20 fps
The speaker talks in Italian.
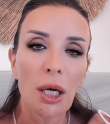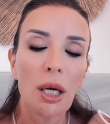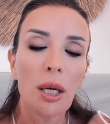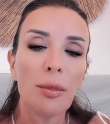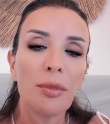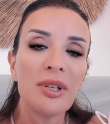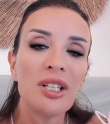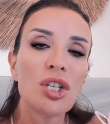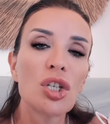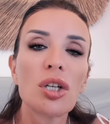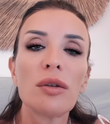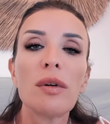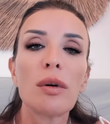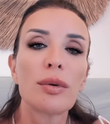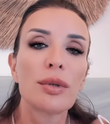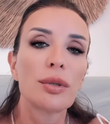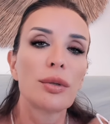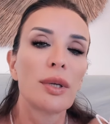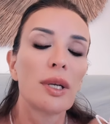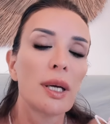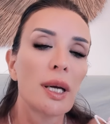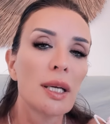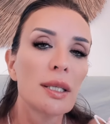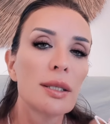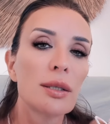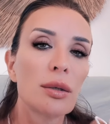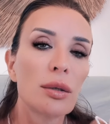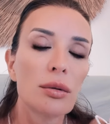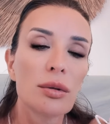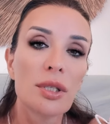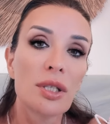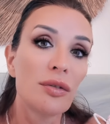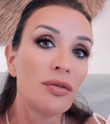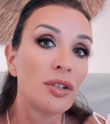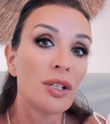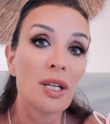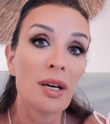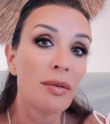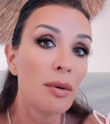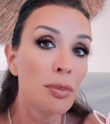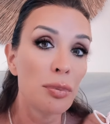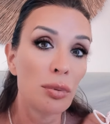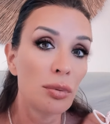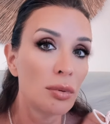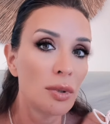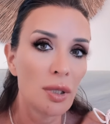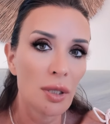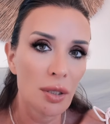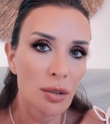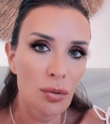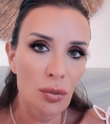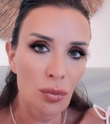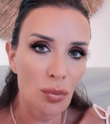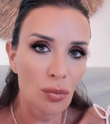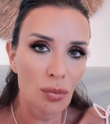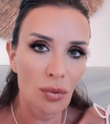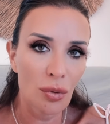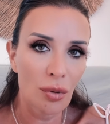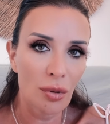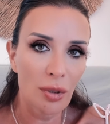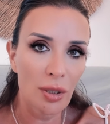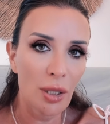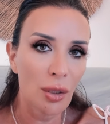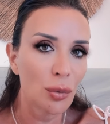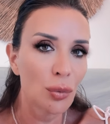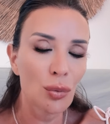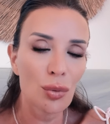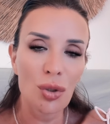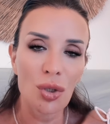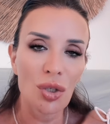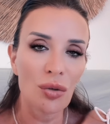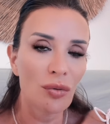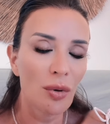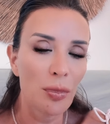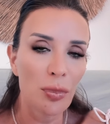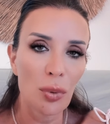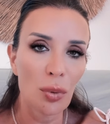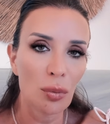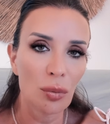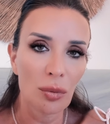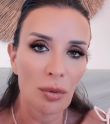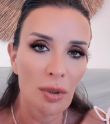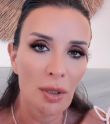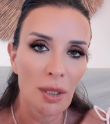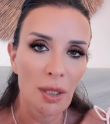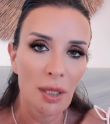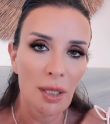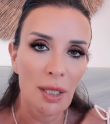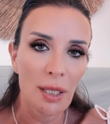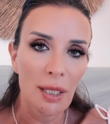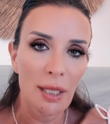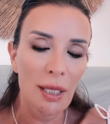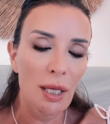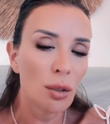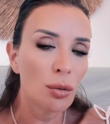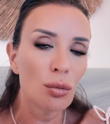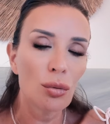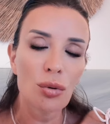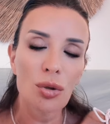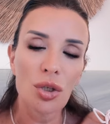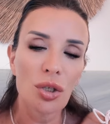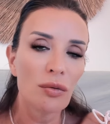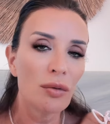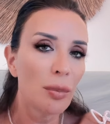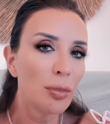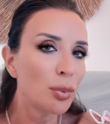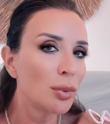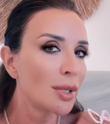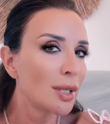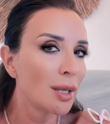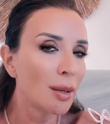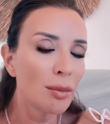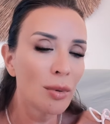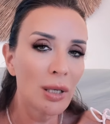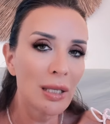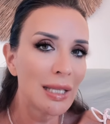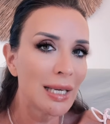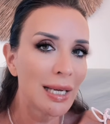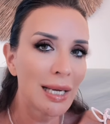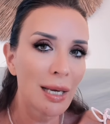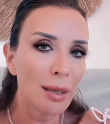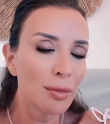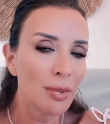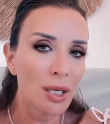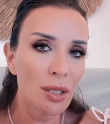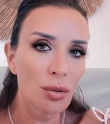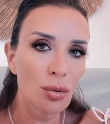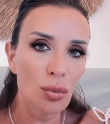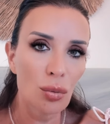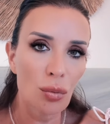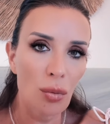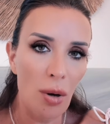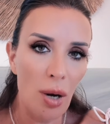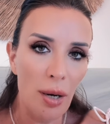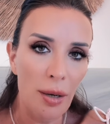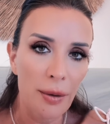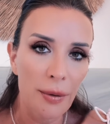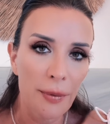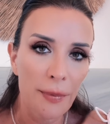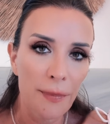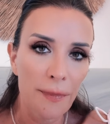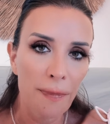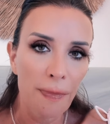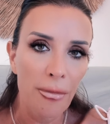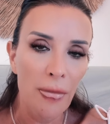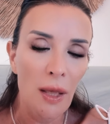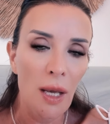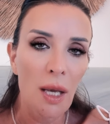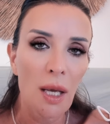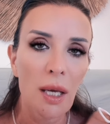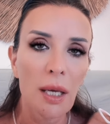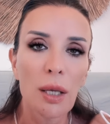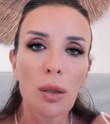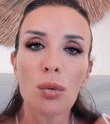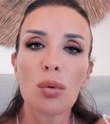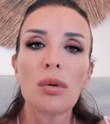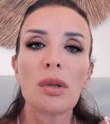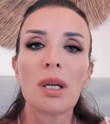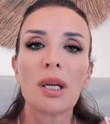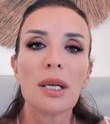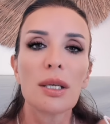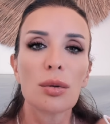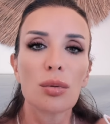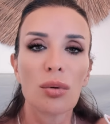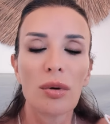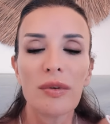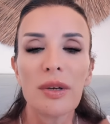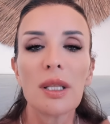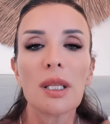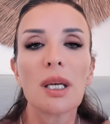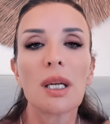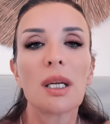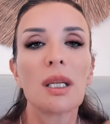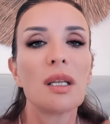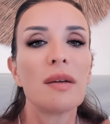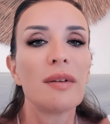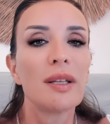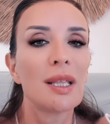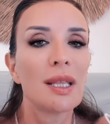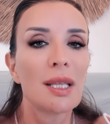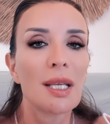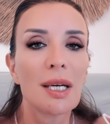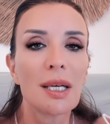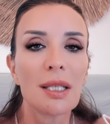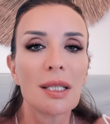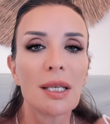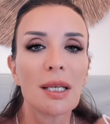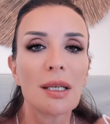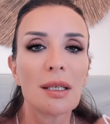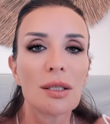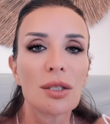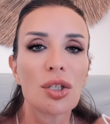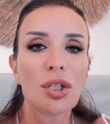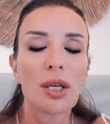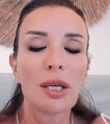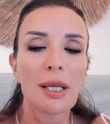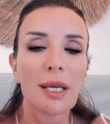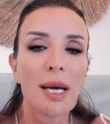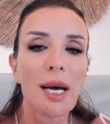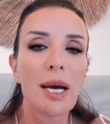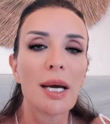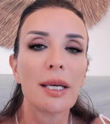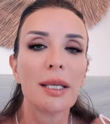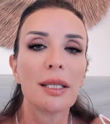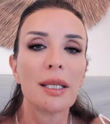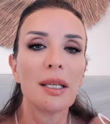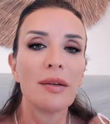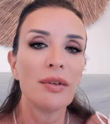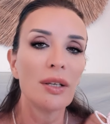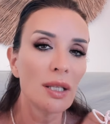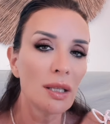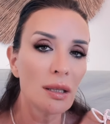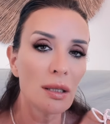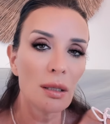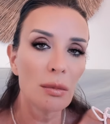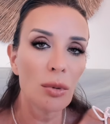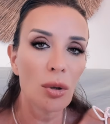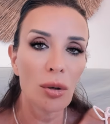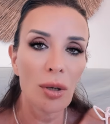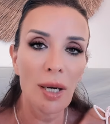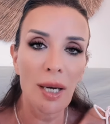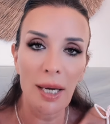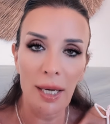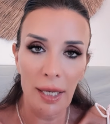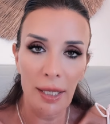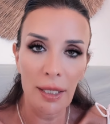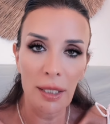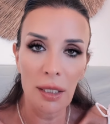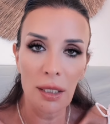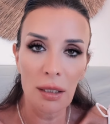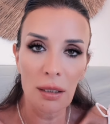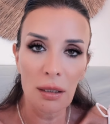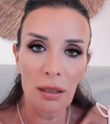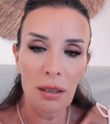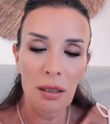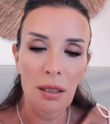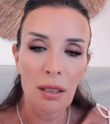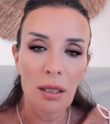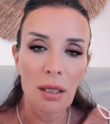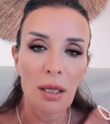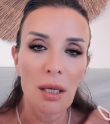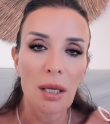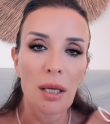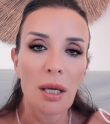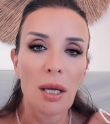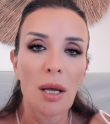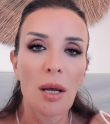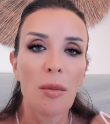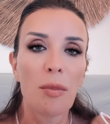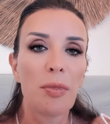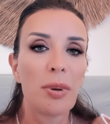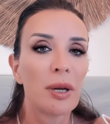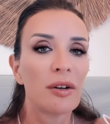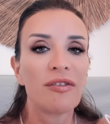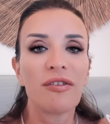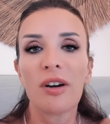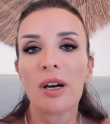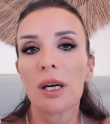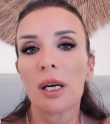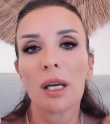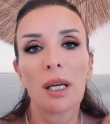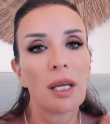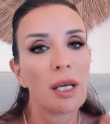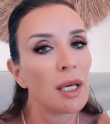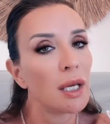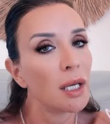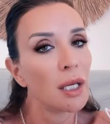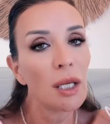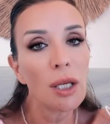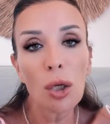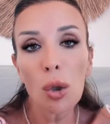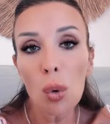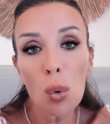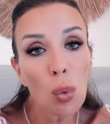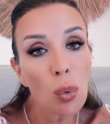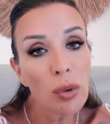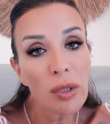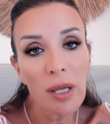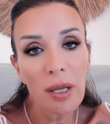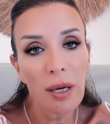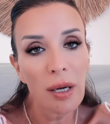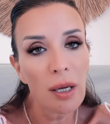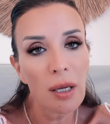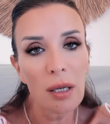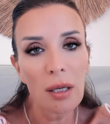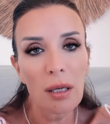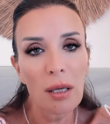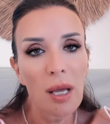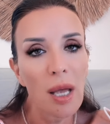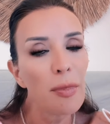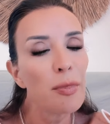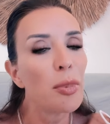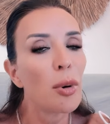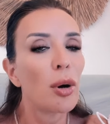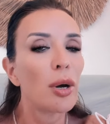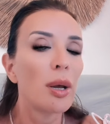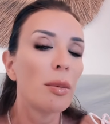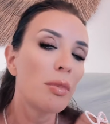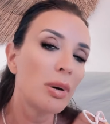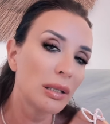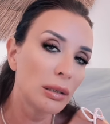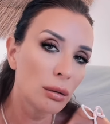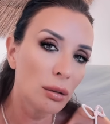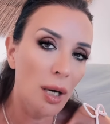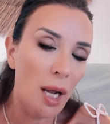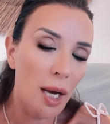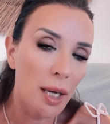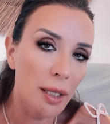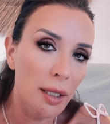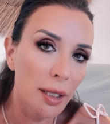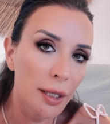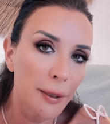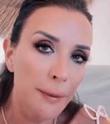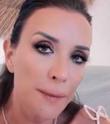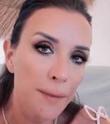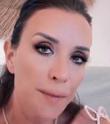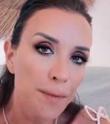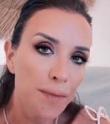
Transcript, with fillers: Mi diceva questo ragazzo che non si fidava più di nessuno, che non usciva più, che non usciva più neanche da camera sua, che tutta la sua vita era diventata cercare delle vittime online per farle illudere e poi abbandonarle.